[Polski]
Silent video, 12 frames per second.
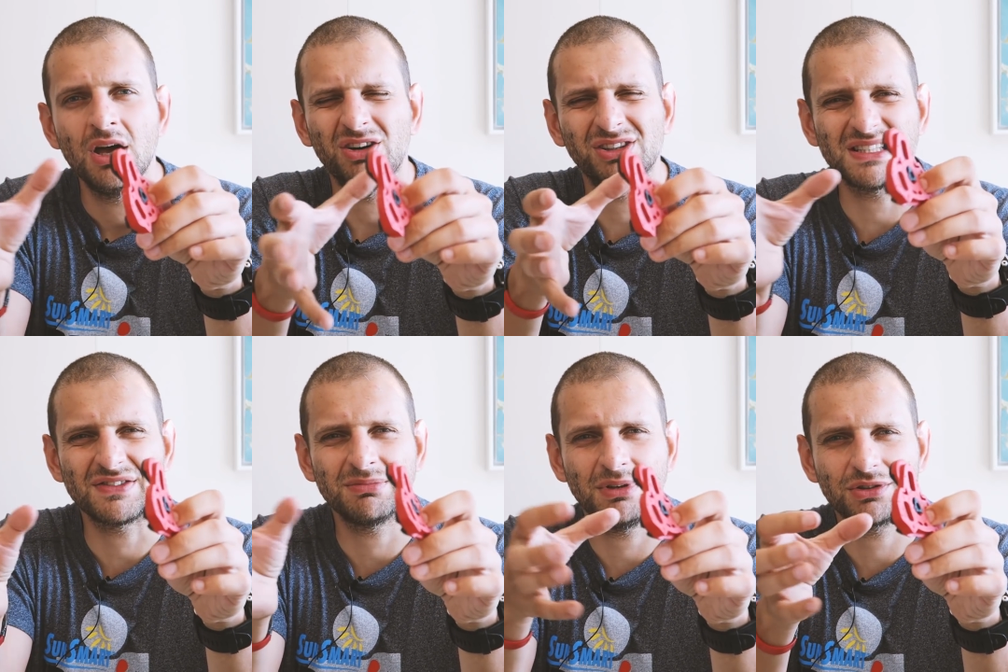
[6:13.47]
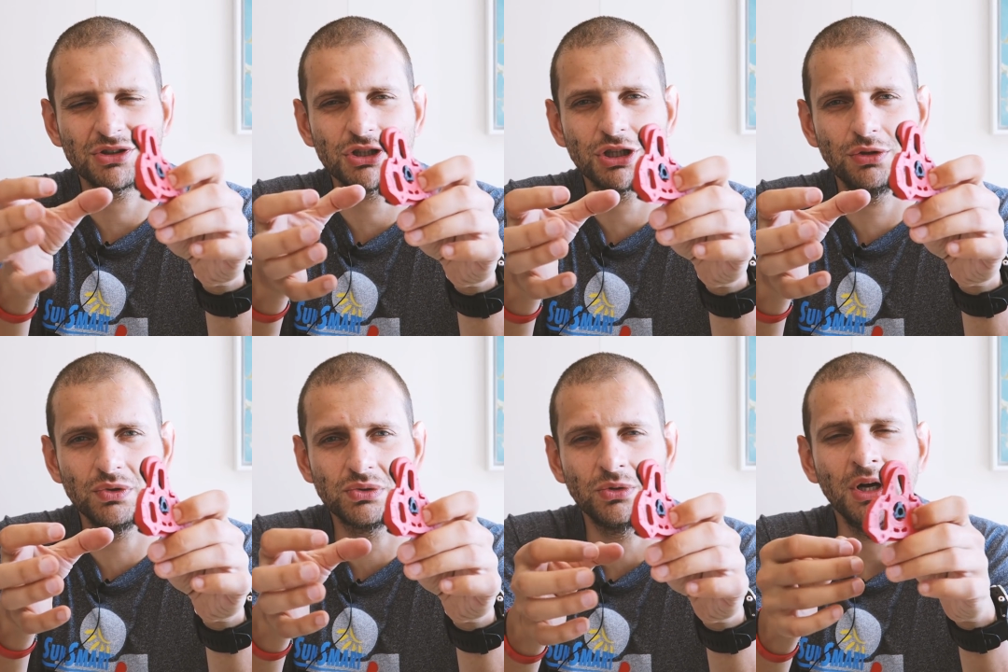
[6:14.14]
One zawsze mają troszeczkę
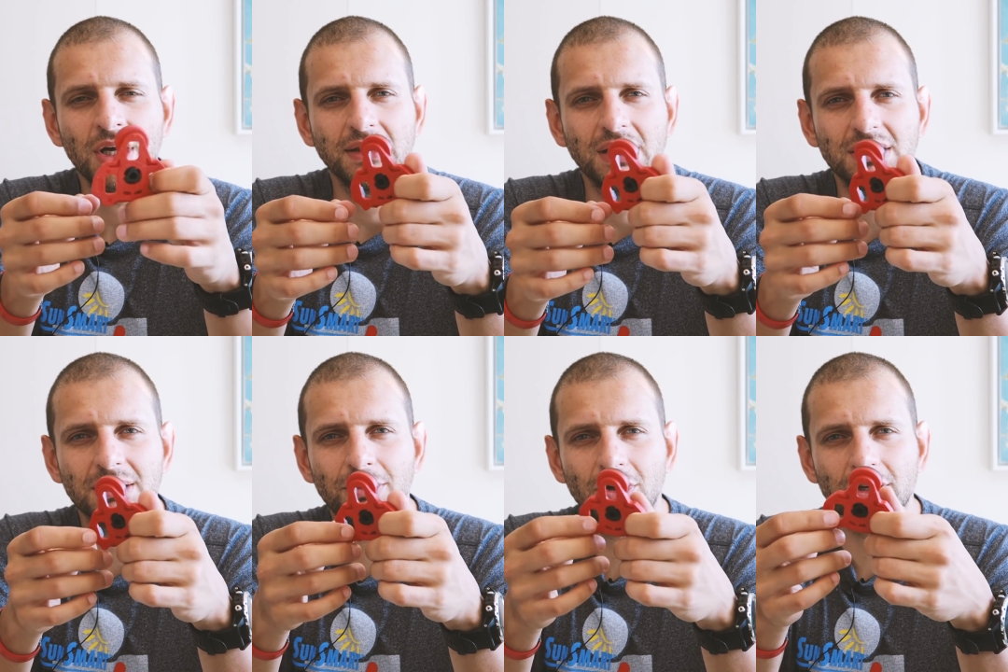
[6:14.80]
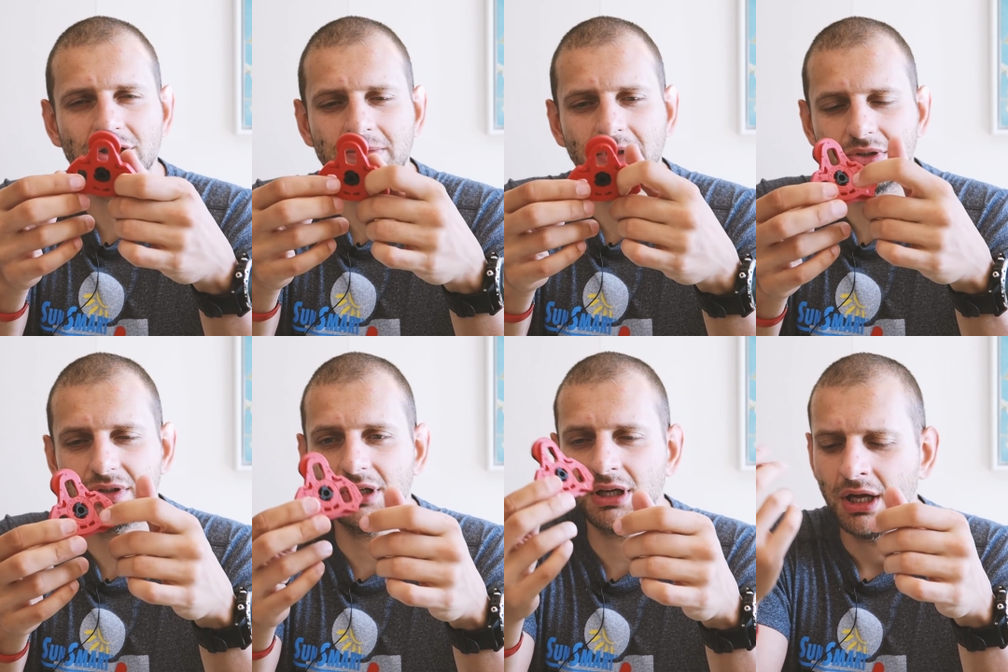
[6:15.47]
luzu na tych blokach
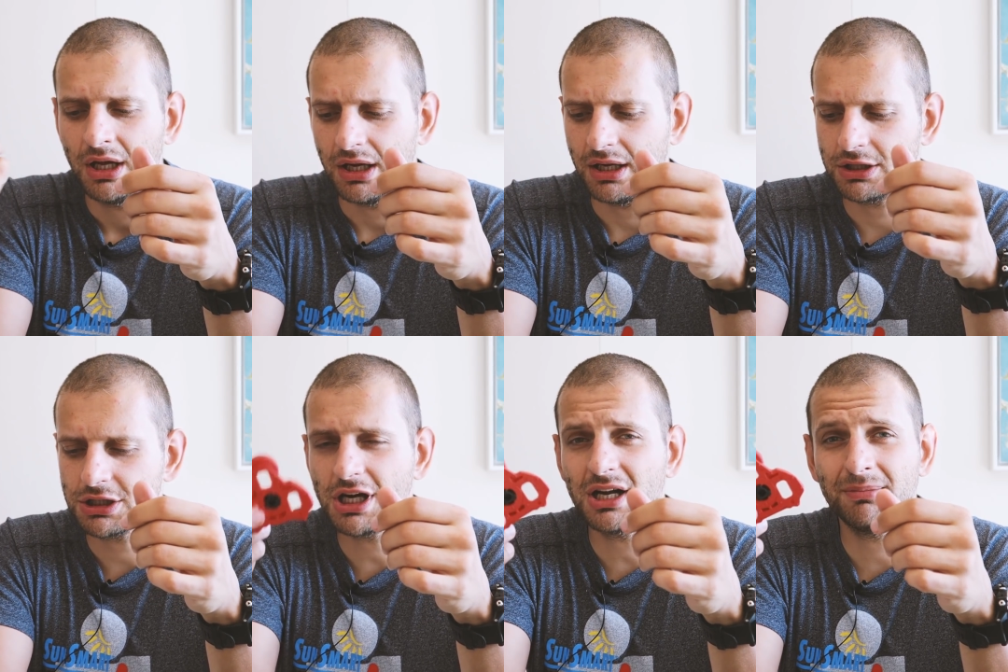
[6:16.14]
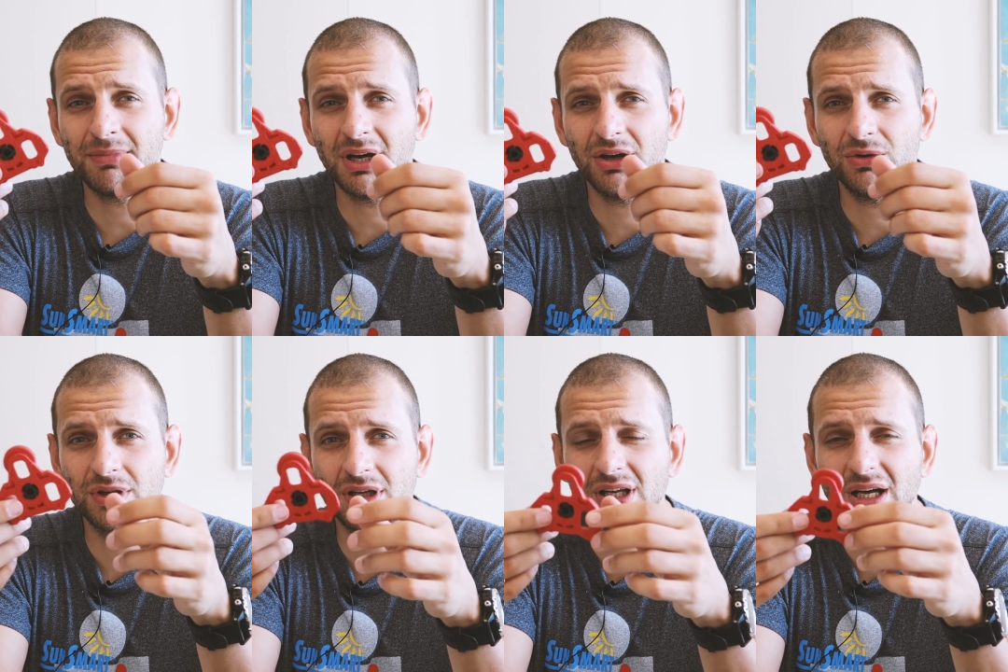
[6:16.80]
szymanowskich. E, szare
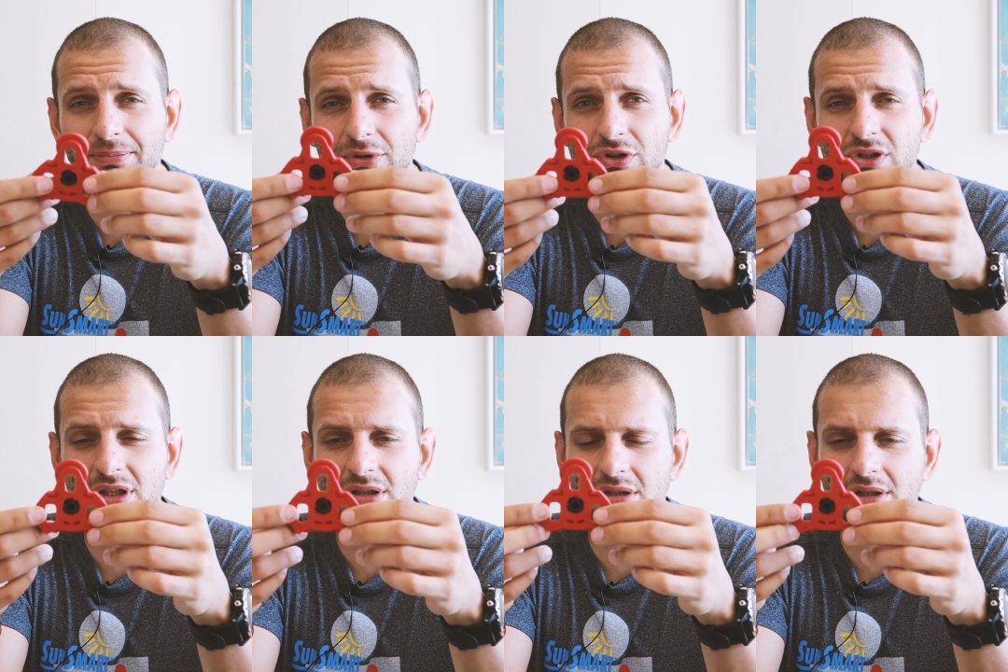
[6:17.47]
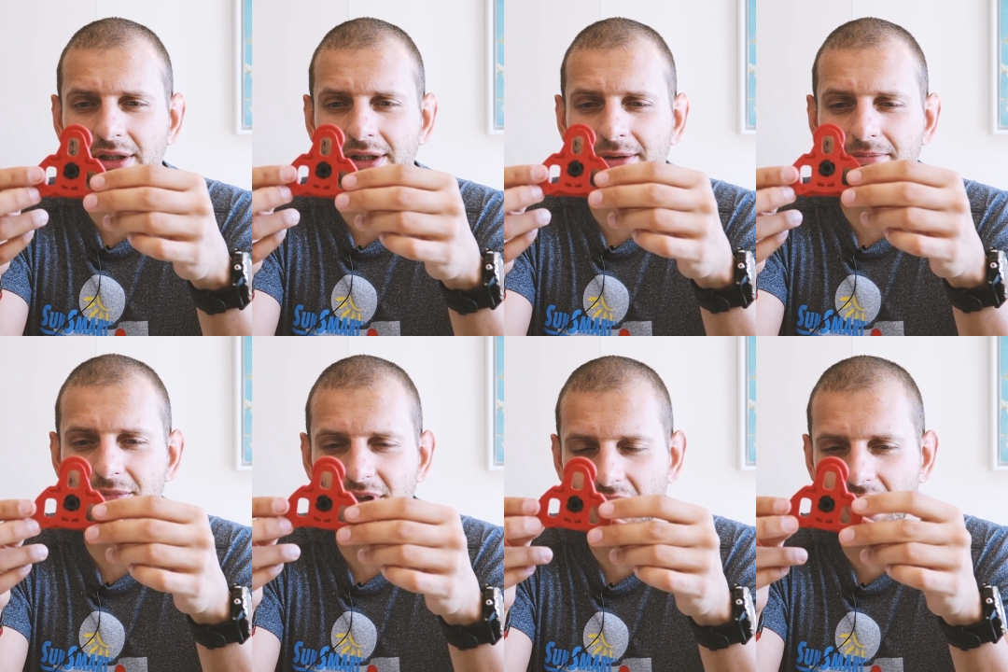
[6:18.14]
mają kilka procent
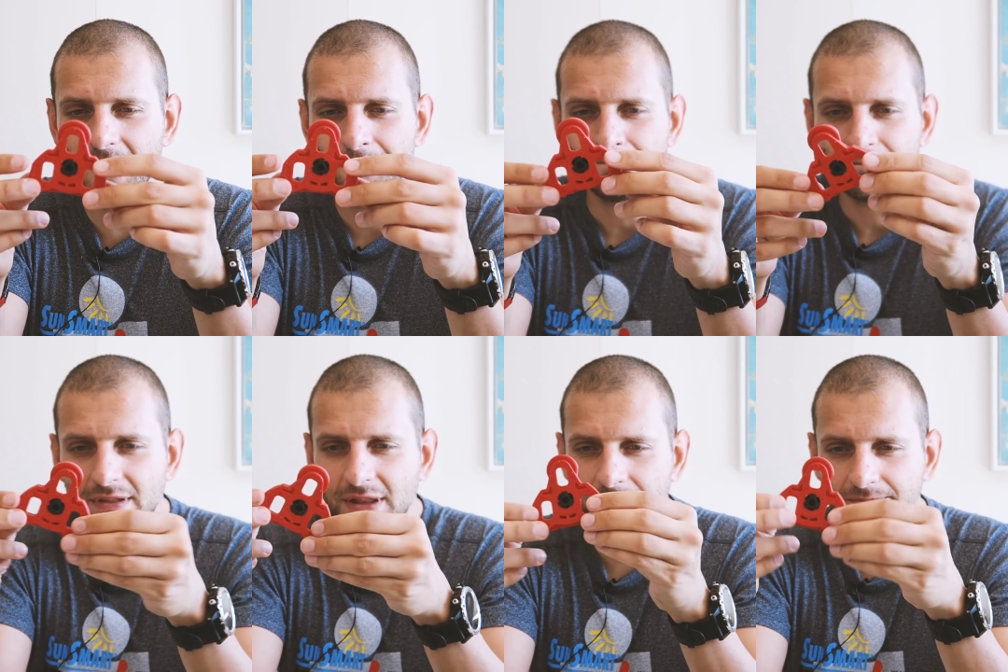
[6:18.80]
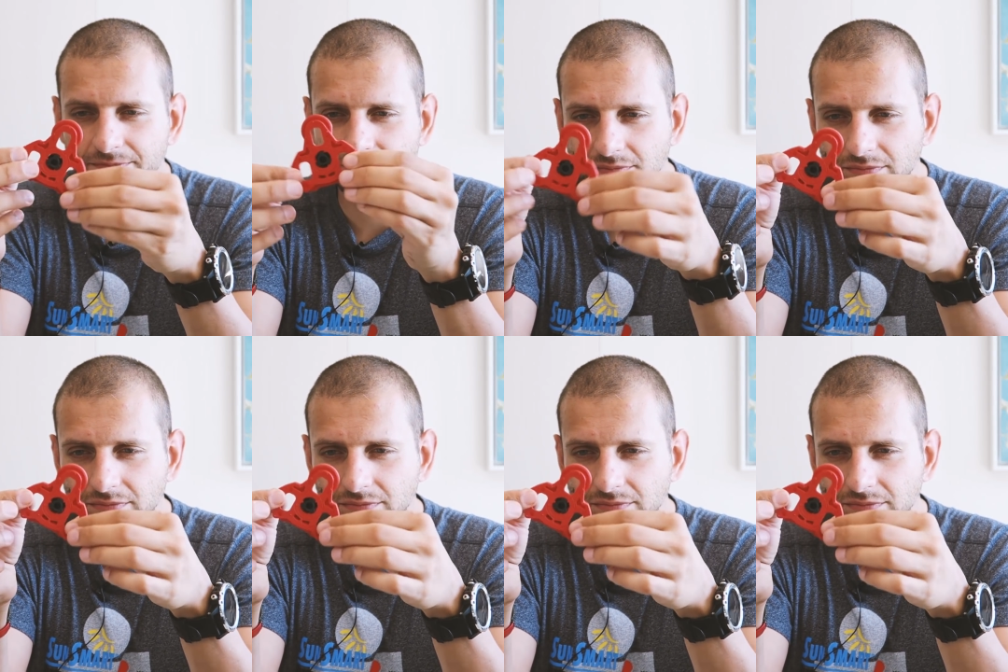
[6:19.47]
mniej. Mm,